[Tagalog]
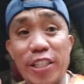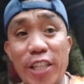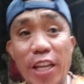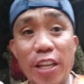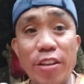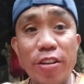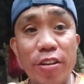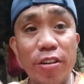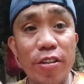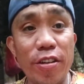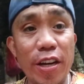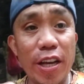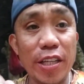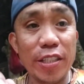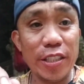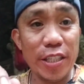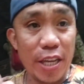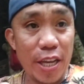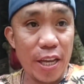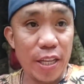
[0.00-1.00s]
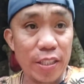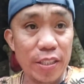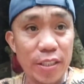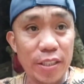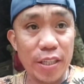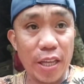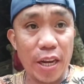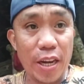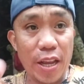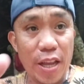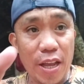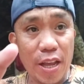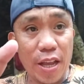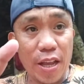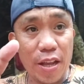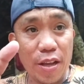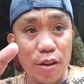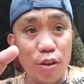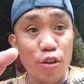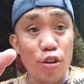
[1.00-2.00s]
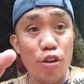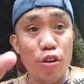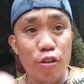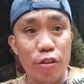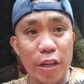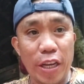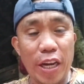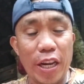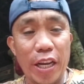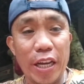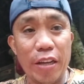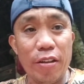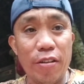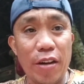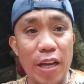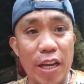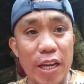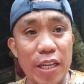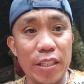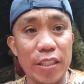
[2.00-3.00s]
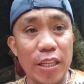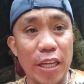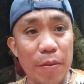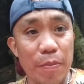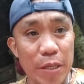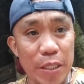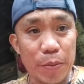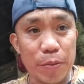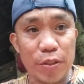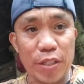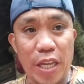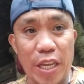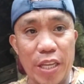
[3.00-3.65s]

sa inyo lahat dyan. Sana all okay lang kayo lahat. God bless po sa